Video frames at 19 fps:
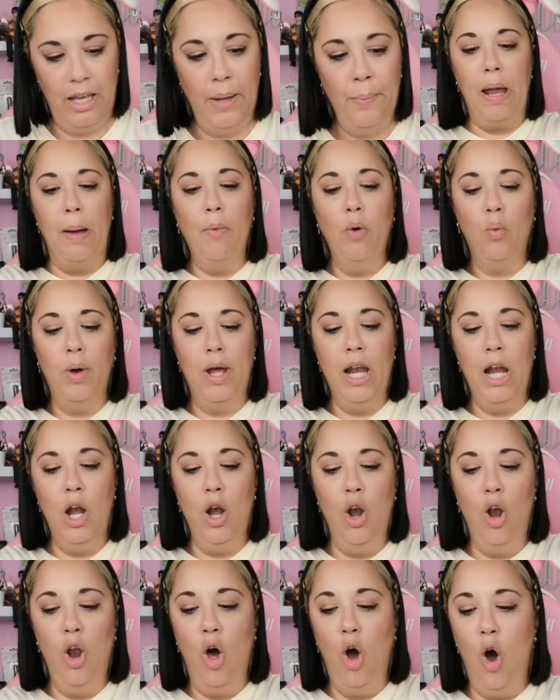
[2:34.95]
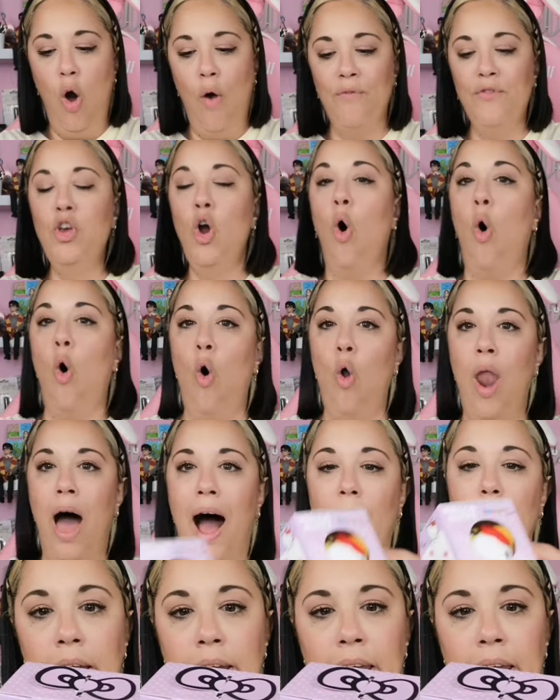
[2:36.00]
Apriamo quello viola.